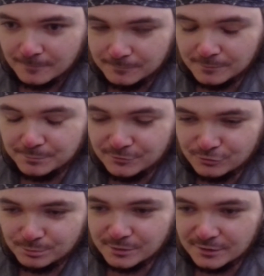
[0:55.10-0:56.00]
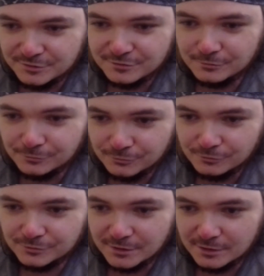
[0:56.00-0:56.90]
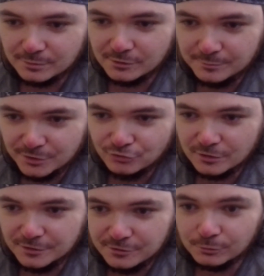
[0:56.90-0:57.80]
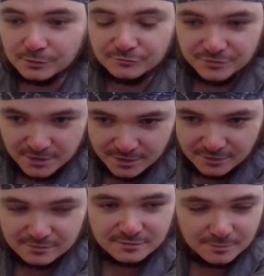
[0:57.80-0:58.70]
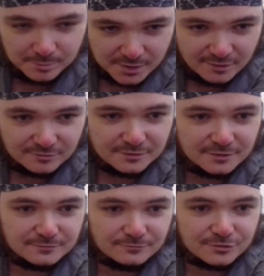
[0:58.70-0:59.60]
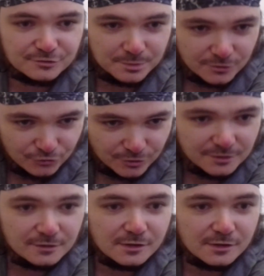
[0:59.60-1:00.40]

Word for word: Помпей все правильно сделал, у него в Италии было меньше легионов. Нет, неправда. В распоряжении